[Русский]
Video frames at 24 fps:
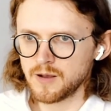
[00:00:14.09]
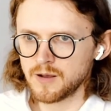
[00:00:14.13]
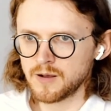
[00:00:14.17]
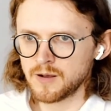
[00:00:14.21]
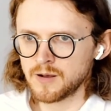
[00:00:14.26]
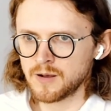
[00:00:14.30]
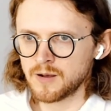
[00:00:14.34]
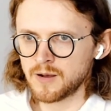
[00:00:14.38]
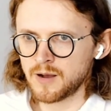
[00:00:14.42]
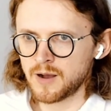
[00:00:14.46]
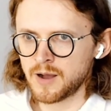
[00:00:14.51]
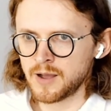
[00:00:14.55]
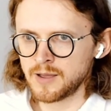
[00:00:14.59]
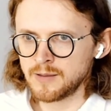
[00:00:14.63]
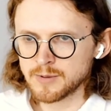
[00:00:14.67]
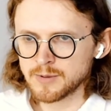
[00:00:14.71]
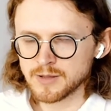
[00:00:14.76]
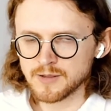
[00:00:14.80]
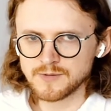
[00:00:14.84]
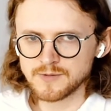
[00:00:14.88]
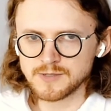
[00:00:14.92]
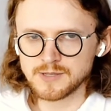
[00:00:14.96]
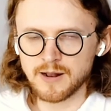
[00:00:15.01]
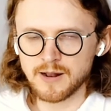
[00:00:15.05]
а, а им
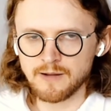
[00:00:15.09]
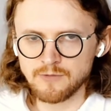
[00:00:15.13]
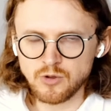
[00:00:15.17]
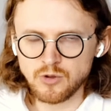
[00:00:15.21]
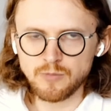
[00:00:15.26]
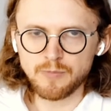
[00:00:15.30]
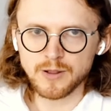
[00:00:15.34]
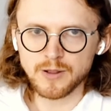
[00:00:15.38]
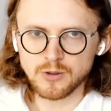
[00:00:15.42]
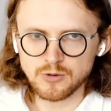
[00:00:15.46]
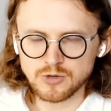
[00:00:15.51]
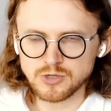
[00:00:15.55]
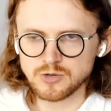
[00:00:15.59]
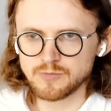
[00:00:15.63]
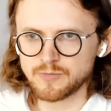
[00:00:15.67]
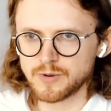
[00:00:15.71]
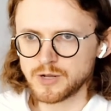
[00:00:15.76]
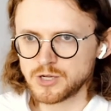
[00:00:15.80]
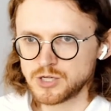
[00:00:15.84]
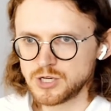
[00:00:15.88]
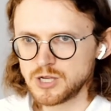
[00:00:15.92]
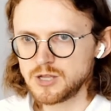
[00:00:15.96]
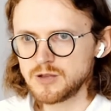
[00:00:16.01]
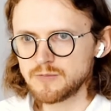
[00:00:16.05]
это все равно по той же
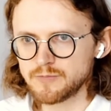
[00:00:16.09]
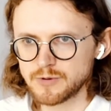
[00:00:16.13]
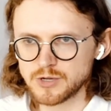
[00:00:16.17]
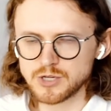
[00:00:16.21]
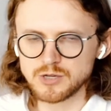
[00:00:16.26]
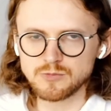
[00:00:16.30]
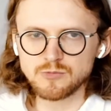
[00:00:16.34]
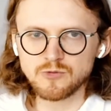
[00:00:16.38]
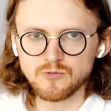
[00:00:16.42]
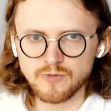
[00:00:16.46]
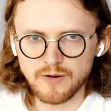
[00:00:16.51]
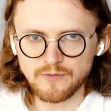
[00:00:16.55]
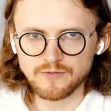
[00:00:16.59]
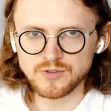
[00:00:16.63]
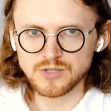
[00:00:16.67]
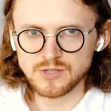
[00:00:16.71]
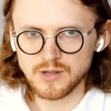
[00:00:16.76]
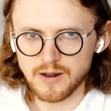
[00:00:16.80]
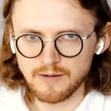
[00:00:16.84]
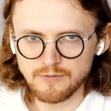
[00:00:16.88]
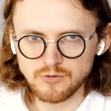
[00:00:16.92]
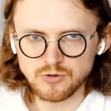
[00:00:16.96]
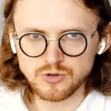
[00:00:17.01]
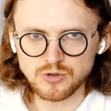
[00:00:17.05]
причине, почему вам
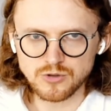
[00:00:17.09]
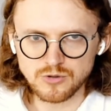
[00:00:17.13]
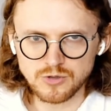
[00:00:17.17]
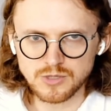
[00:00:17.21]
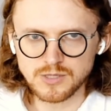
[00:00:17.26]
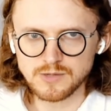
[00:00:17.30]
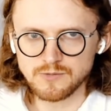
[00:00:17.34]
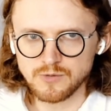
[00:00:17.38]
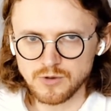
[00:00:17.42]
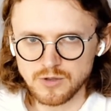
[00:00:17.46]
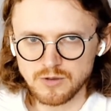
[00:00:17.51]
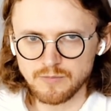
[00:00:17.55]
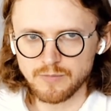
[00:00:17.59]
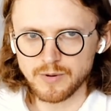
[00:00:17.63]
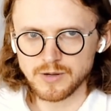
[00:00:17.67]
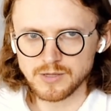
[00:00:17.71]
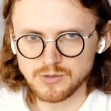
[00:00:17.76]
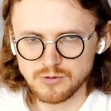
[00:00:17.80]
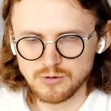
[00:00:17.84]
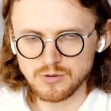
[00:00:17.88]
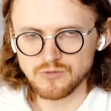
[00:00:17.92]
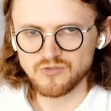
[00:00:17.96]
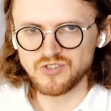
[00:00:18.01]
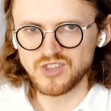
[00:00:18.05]
все равно, что сегодня
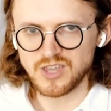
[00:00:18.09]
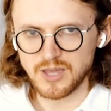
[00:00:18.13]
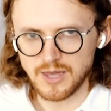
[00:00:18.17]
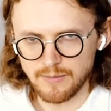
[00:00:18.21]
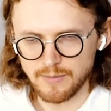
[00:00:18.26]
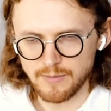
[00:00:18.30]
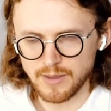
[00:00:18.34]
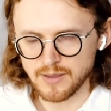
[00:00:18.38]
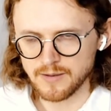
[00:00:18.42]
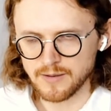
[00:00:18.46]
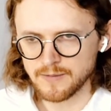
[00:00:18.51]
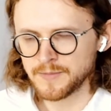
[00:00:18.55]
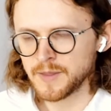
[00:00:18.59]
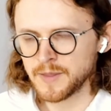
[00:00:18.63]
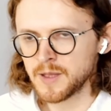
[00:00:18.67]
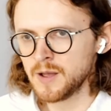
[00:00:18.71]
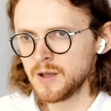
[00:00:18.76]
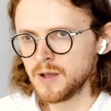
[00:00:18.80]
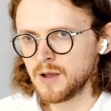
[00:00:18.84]
происходит в Йемене,